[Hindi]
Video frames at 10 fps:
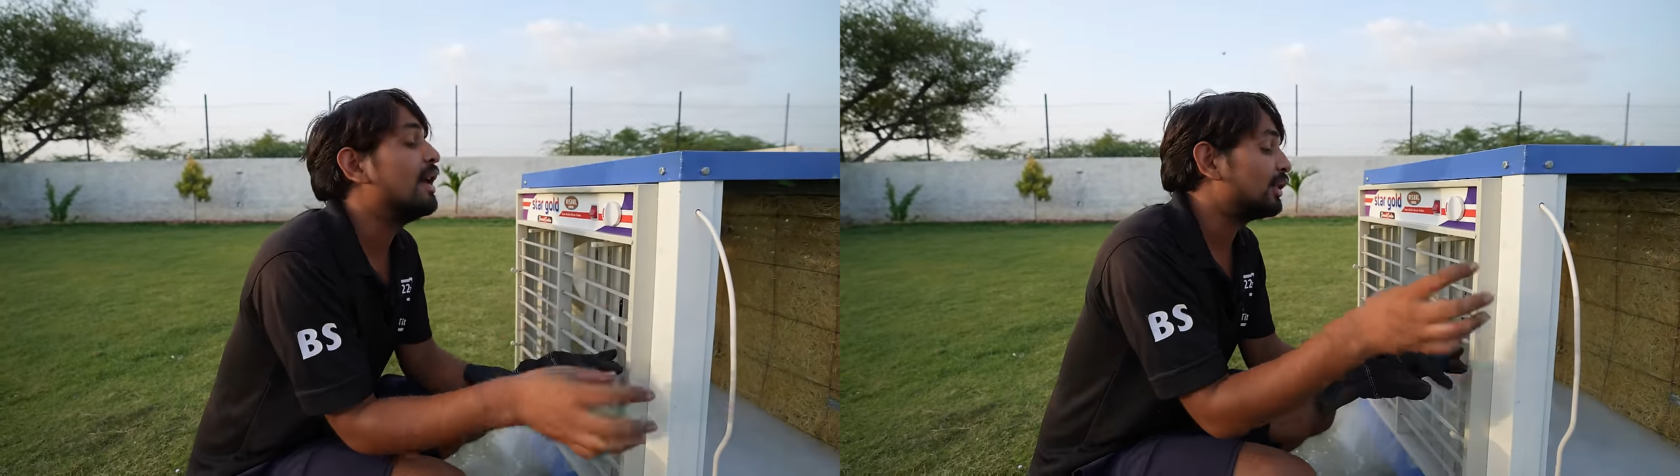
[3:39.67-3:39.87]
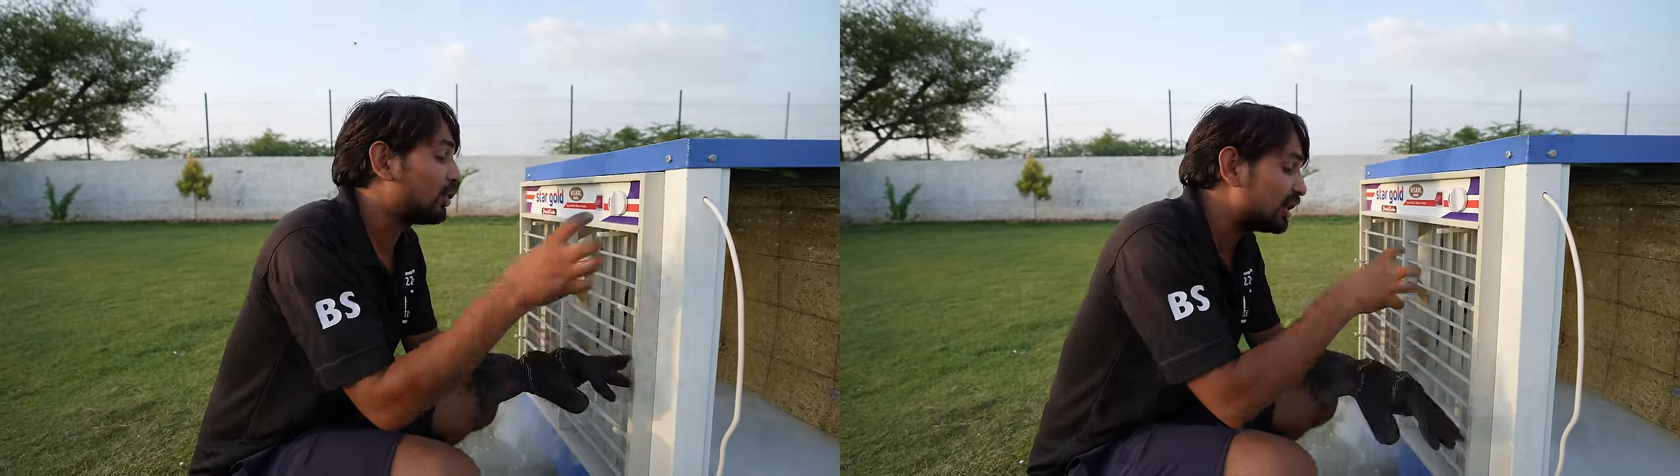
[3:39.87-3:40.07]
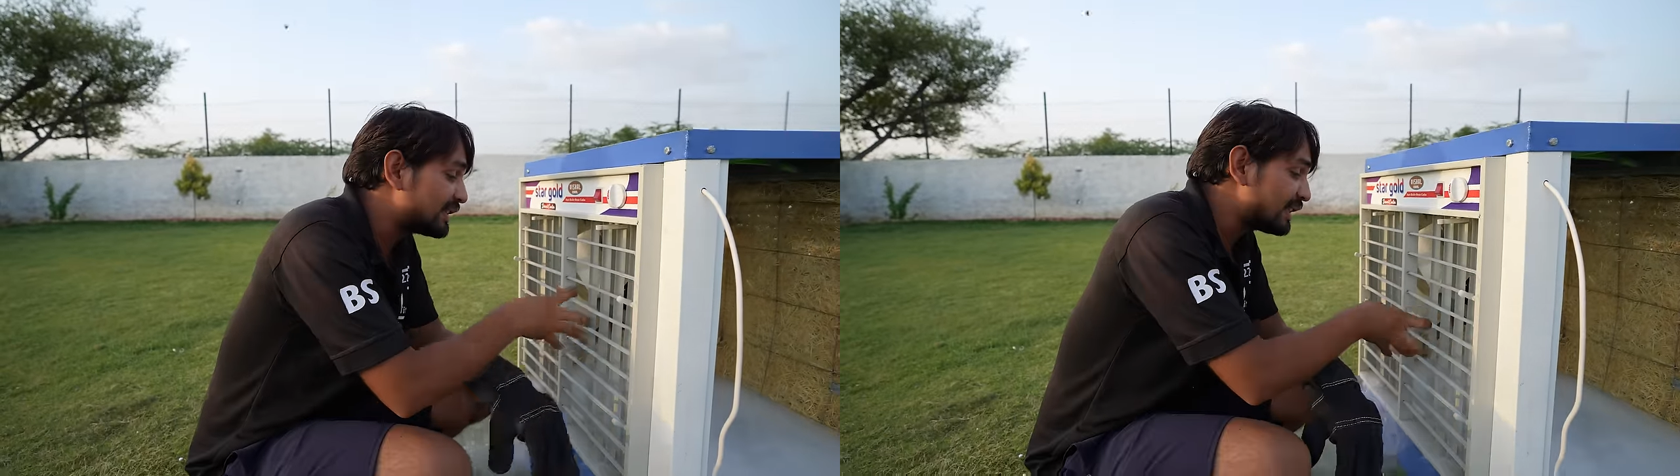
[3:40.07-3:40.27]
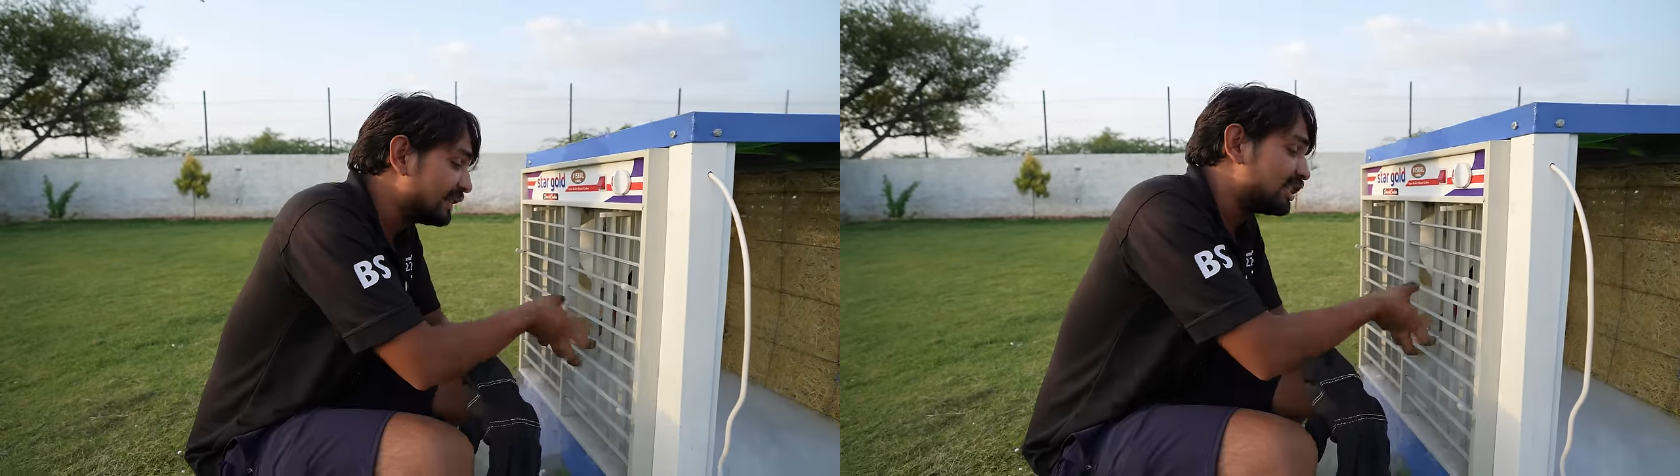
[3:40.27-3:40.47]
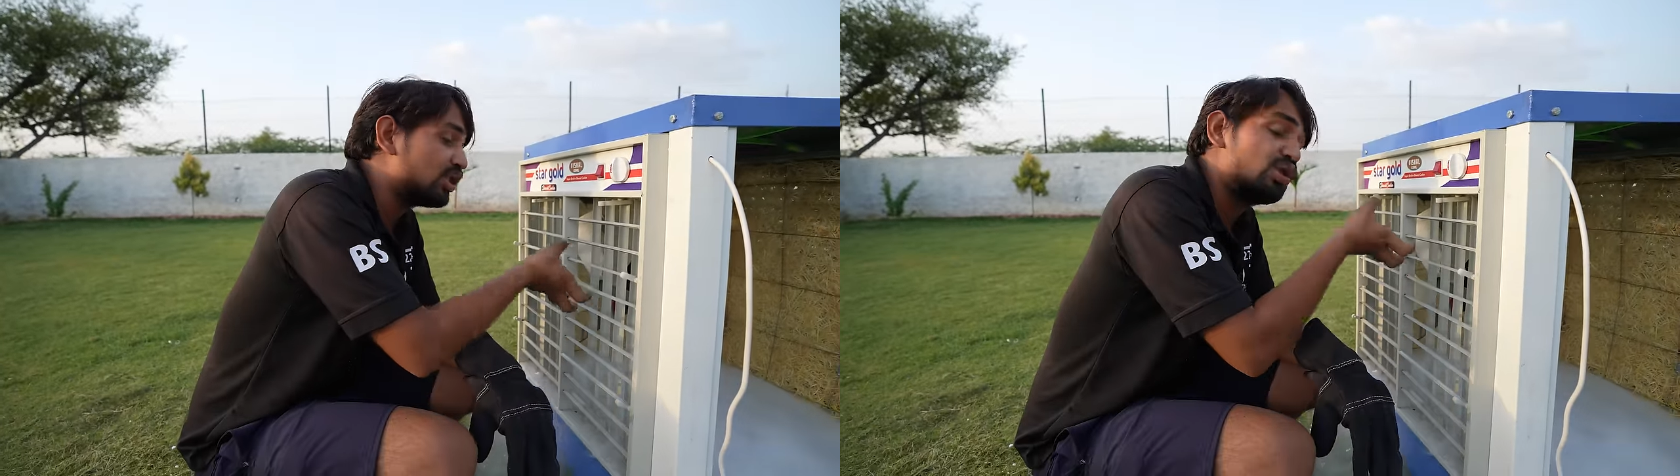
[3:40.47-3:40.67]
क्योंकि इसके
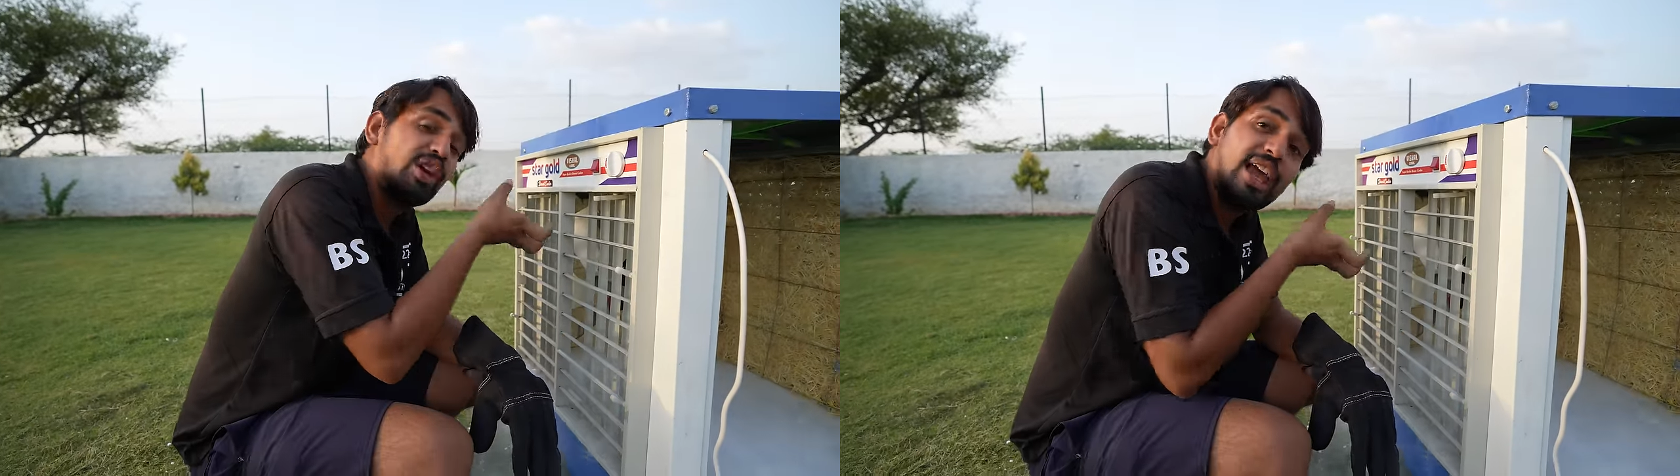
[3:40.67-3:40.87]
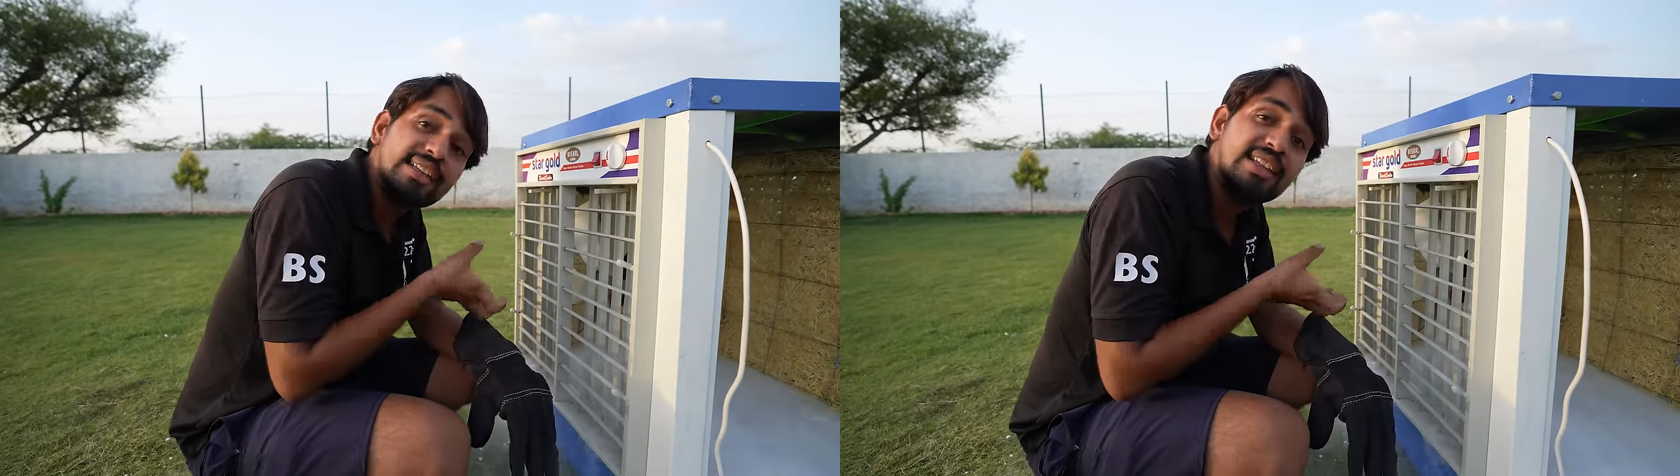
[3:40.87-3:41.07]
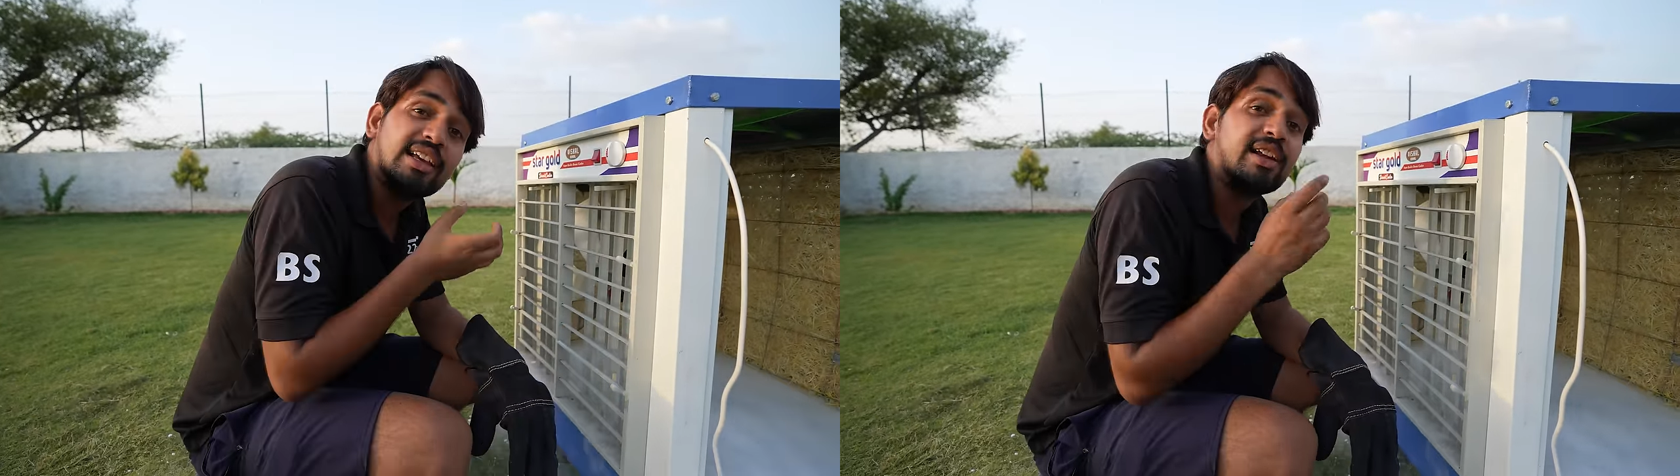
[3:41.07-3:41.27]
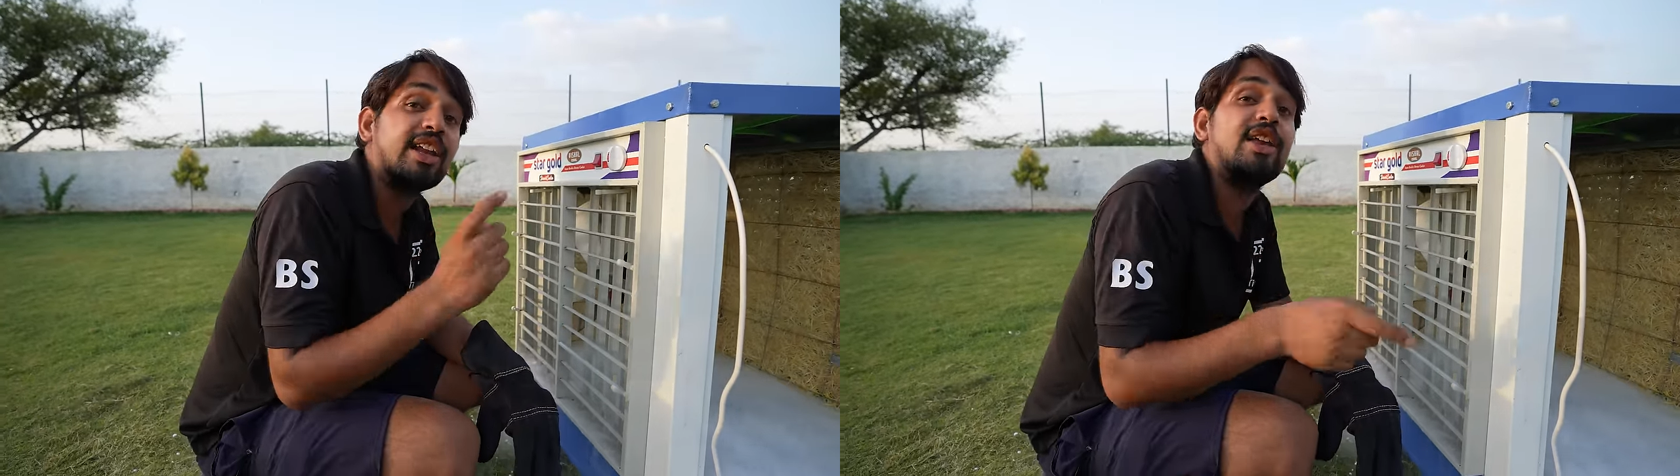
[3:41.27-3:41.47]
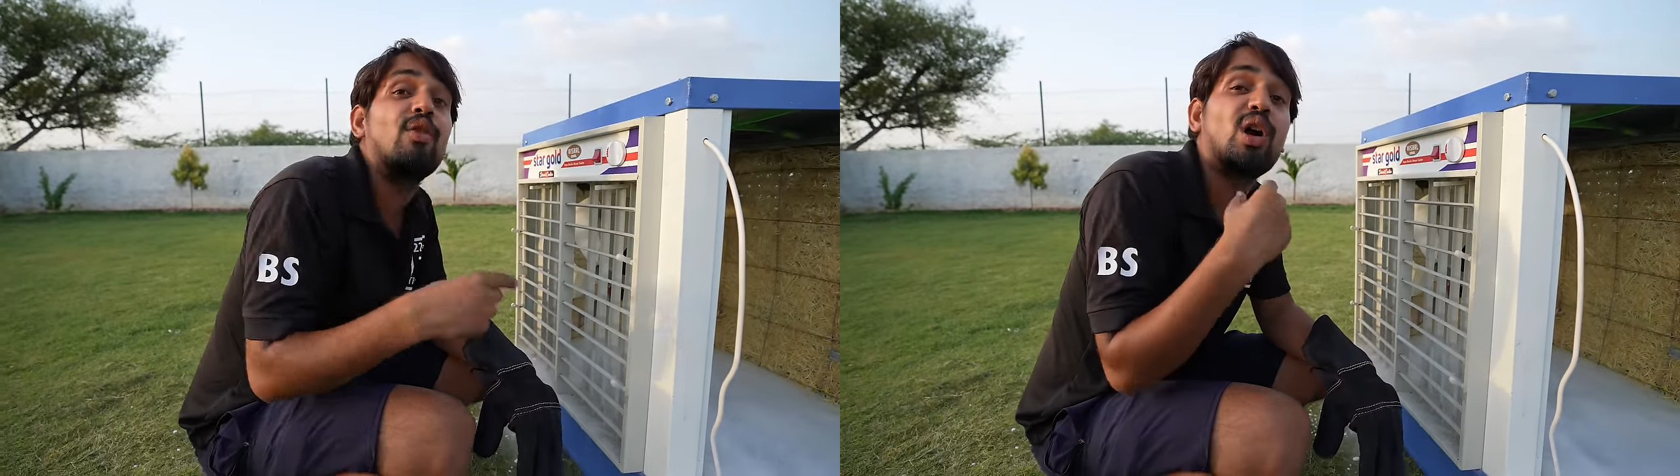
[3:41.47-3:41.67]
अंदर से जो गैस निकल रही है वो